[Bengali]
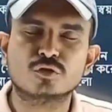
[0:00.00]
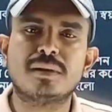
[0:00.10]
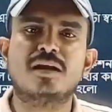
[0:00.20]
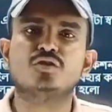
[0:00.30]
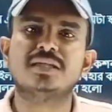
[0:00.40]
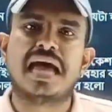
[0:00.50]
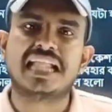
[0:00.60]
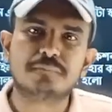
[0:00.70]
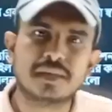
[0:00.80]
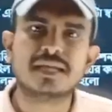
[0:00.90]
তো মানুষ যে
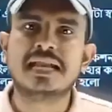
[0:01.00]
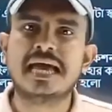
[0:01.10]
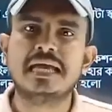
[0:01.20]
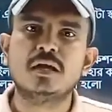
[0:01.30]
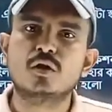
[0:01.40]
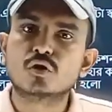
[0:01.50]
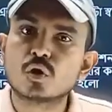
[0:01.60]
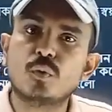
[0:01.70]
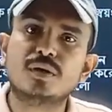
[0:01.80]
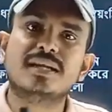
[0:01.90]
হাত পা নাড়ায়
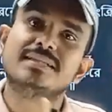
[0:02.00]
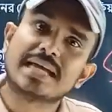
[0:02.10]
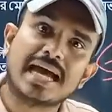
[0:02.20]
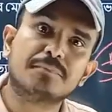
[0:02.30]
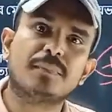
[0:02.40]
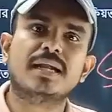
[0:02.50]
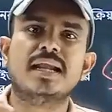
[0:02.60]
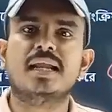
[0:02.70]
রোবটের এই যে হাত পা